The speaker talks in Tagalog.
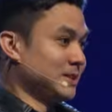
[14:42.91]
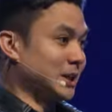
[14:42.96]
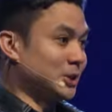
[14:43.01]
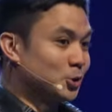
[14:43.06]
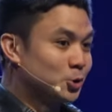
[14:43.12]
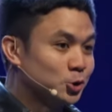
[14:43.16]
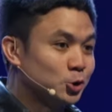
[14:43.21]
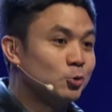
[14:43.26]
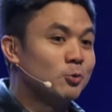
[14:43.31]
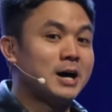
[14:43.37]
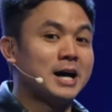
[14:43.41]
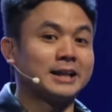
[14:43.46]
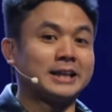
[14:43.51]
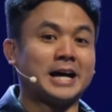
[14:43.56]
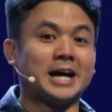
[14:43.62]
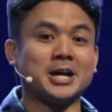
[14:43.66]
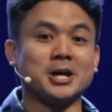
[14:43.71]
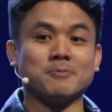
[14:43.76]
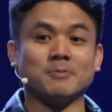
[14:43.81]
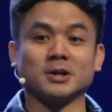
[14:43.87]
Natutuwa
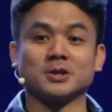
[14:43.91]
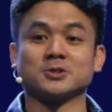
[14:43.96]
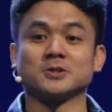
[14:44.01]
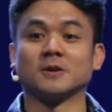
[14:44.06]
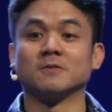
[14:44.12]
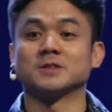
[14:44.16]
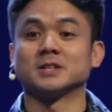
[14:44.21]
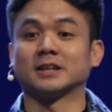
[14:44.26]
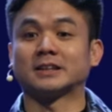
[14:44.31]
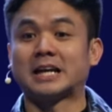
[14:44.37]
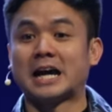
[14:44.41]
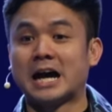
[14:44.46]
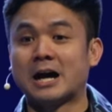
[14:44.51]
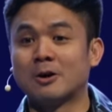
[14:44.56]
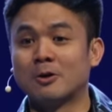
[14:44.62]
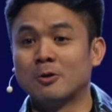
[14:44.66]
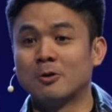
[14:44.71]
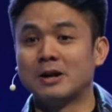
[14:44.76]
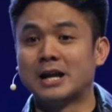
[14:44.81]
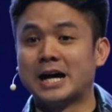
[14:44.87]
tayo mag-serve sa
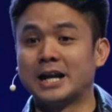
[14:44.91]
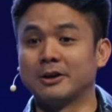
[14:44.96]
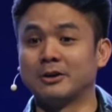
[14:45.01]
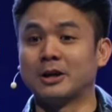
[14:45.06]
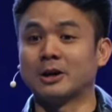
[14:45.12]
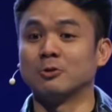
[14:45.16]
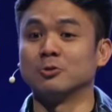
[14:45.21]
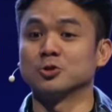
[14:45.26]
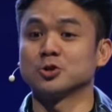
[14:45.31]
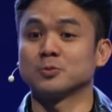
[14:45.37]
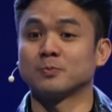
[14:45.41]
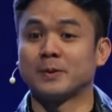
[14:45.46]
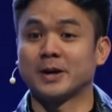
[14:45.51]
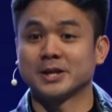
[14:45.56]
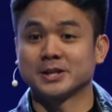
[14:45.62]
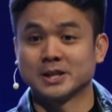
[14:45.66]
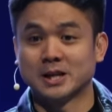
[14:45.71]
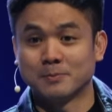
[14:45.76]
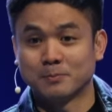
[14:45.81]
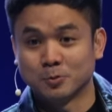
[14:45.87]
tao, lalo na kung
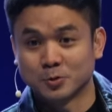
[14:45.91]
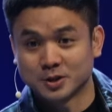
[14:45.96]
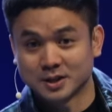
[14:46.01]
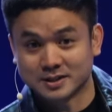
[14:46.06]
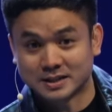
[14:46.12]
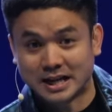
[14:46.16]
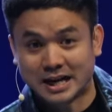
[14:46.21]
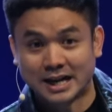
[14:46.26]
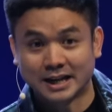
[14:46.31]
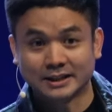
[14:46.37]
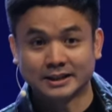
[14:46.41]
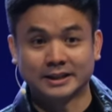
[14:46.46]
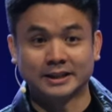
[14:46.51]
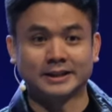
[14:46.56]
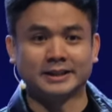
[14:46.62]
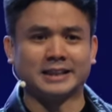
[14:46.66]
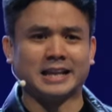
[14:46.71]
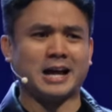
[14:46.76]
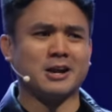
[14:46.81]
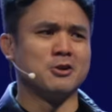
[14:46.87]
special po siya sa
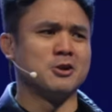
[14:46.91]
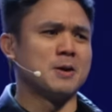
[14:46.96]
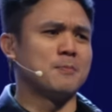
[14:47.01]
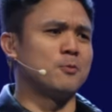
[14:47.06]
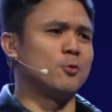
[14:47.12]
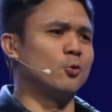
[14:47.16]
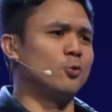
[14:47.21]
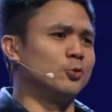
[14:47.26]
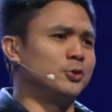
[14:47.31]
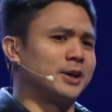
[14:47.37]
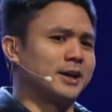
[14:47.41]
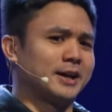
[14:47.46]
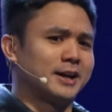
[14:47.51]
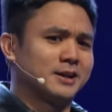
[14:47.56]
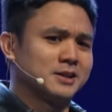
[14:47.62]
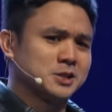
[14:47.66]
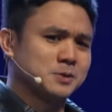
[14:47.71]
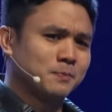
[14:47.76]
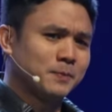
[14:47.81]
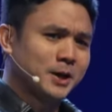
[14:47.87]
atin, lalo na po kung
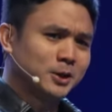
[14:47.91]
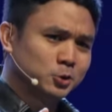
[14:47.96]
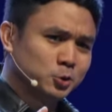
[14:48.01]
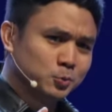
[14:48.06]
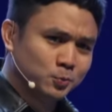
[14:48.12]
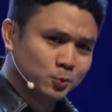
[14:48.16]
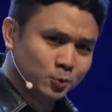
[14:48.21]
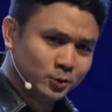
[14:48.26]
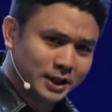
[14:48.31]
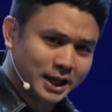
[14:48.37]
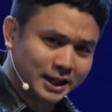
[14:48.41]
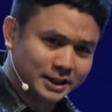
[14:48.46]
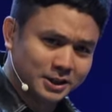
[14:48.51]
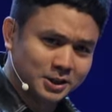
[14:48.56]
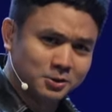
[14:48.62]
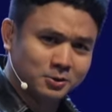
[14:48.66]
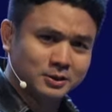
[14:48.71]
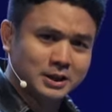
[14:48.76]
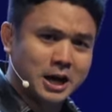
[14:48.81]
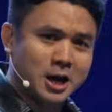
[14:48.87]
nire-respeto po
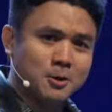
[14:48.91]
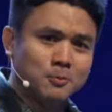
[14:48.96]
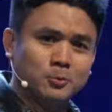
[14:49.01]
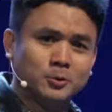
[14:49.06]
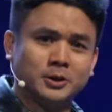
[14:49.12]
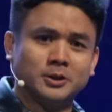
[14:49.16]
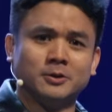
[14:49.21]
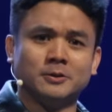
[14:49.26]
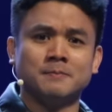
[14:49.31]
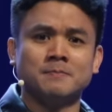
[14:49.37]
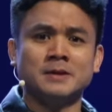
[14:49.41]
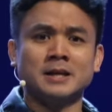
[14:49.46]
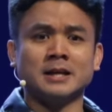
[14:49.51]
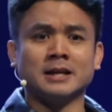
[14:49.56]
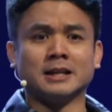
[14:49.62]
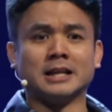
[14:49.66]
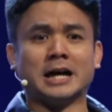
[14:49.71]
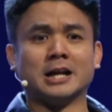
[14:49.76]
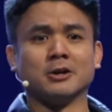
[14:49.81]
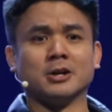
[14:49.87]
natin yung tao po na yun,
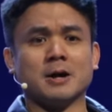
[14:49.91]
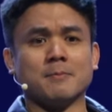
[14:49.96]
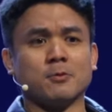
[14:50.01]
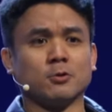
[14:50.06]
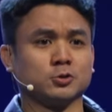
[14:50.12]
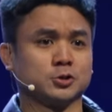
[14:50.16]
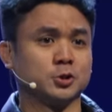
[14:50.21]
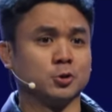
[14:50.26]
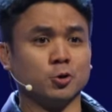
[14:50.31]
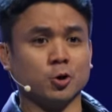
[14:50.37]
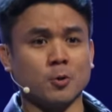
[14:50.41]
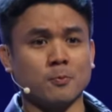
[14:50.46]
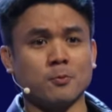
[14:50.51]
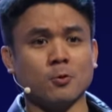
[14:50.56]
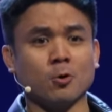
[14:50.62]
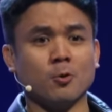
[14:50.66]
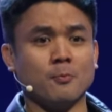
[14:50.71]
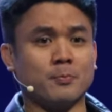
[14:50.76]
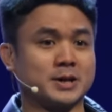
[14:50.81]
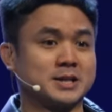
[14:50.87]
lalo na po siguro
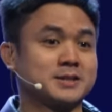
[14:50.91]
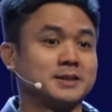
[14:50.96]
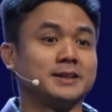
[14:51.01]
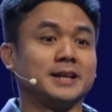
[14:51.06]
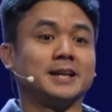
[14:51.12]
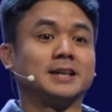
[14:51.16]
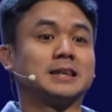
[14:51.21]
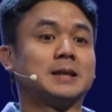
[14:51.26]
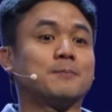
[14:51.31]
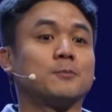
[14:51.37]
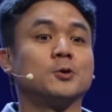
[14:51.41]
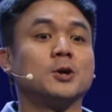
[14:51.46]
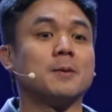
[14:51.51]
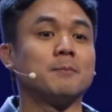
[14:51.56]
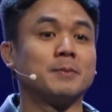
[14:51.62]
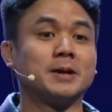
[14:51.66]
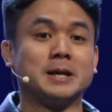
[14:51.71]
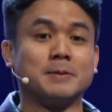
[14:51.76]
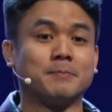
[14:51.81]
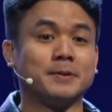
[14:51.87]
po kung presidente po ng
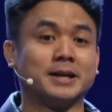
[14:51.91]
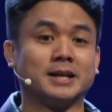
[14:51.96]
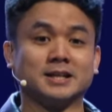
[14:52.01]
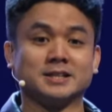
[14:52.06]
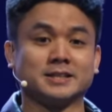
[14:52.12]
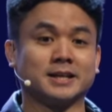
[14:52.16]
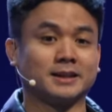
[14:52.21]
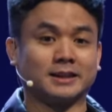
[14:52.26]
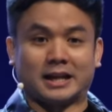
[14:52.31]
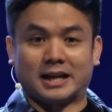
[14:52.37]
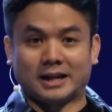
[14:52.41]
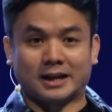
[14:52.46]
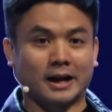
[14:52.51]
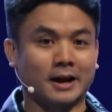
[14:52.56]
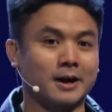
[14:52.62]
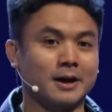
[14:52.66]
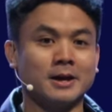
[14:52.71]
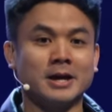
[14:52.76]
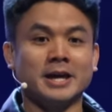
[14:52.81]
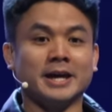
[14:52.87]
Pilipinas yan,
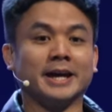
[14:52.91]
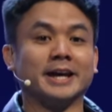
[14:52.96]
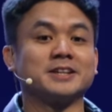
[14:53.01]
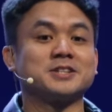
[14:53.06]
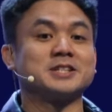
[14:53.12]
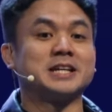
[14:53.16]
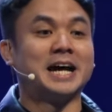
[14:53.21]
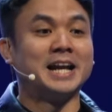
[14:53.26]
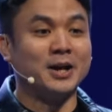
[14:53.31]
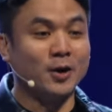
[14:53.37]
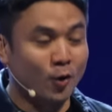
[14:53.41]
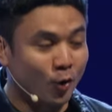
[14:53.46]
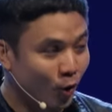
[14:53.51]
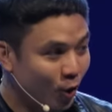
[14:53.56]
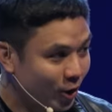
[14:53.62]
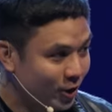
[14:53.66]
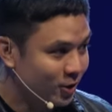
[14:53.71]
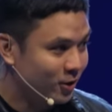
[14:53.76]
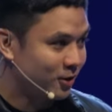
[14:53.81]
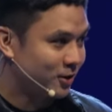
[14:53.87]
talagang it's an
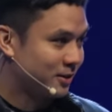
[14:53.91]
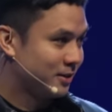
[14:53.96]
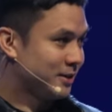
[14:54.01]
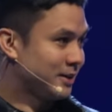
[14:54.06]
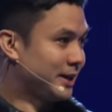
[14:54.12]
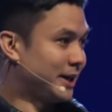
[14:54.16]
honor,